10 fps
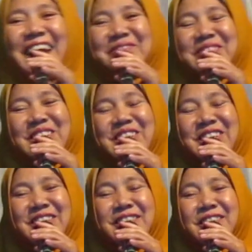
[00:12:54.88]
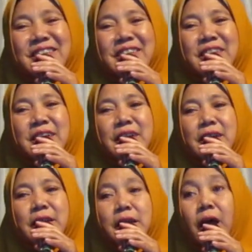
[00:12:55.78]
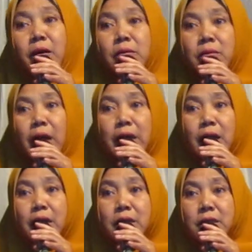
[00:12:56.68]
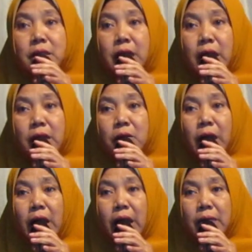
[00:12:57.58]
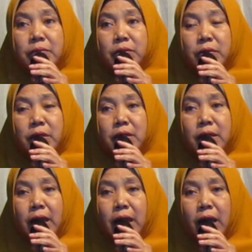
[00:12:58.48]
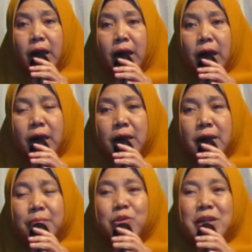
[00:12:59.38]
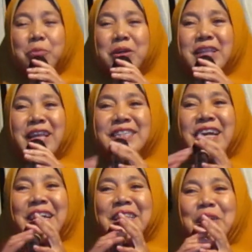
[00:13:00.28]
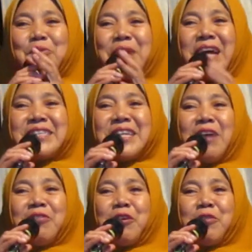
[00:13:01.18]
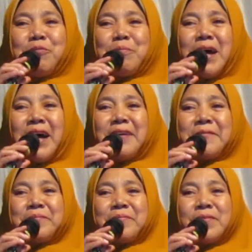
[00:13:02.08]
alhamdulillah Loh, akeh kreditane kok alhamdulillah mungkin-mungkin dang sakit ngelunasi Allahumma